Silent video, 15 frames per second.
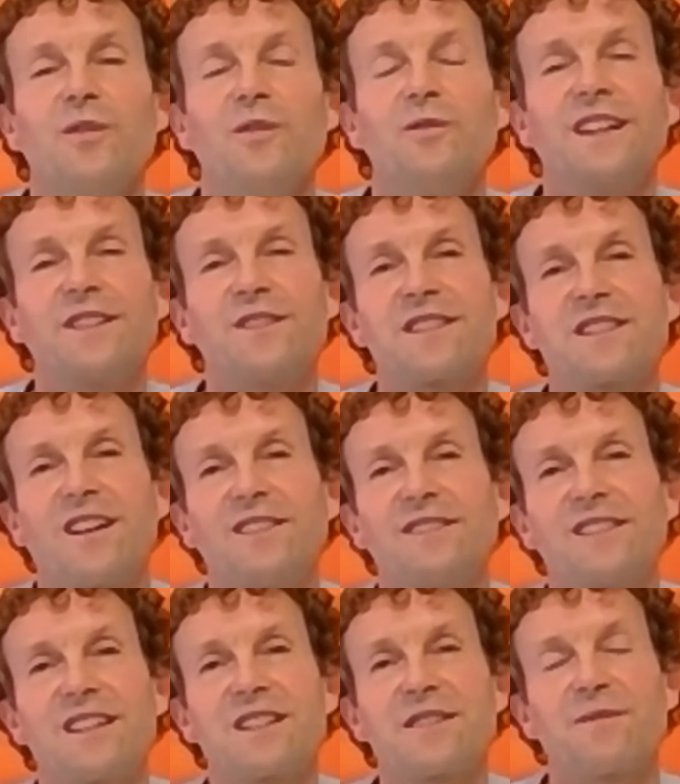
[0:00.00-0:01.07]
Und etwas
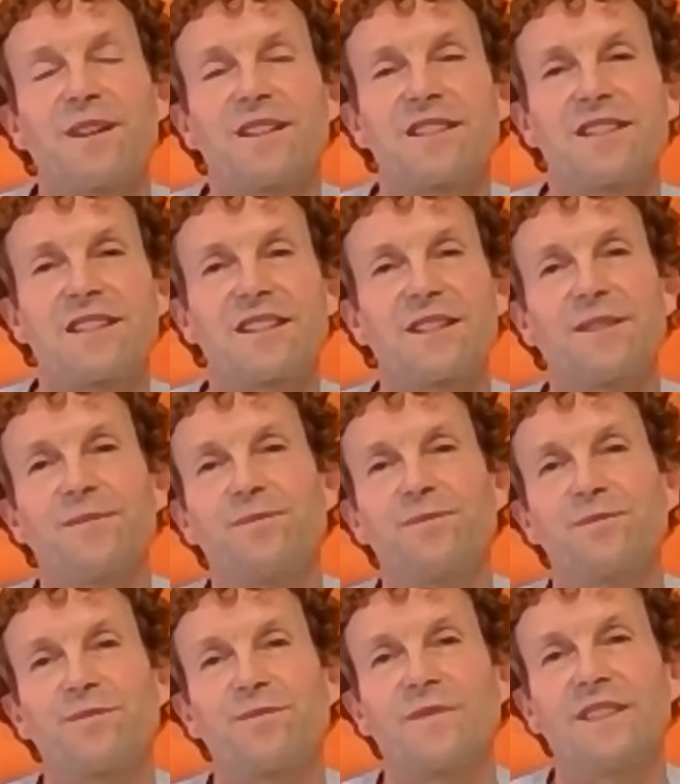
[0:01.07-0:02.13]
anderes, was,
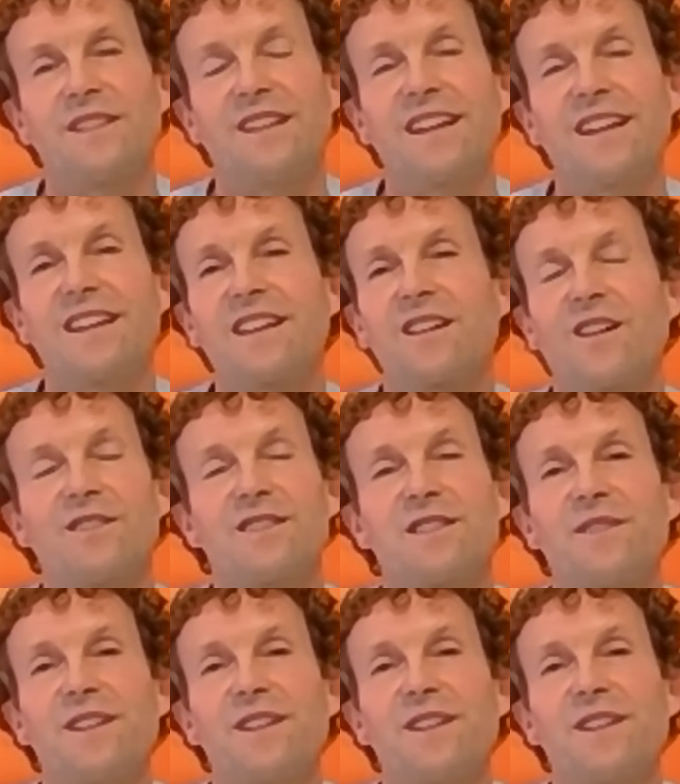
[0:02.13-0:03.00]
denke ich, ganz